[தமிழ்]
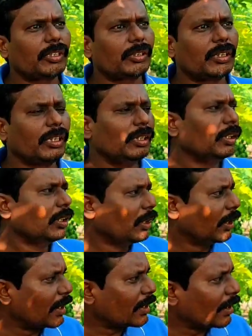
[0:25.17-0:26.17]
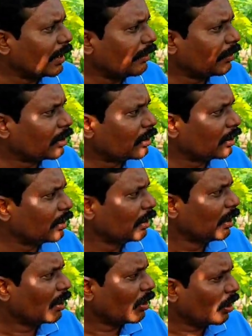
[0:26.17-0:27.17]
மட்டும்தான் நீங்கள் செடி வந்து
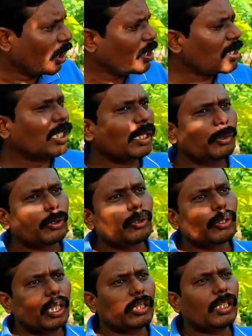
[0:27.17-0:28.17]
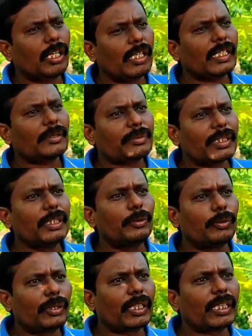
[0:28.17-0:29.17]
லாஸ் இல்லாமல் கொண்டு அதாவது ஆயிரம் செடி
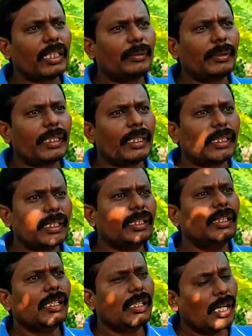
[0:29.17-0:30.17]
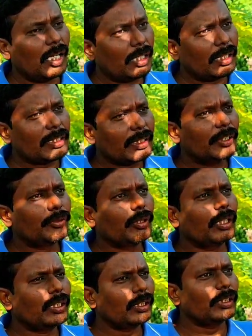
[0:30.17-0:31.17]
ஊன்றீங்க அப்படின்னீங்கன்னா ஆயிரம் செடி
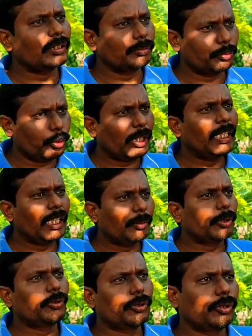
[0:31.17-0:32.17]
உங்களால் புலை இல்லாமல்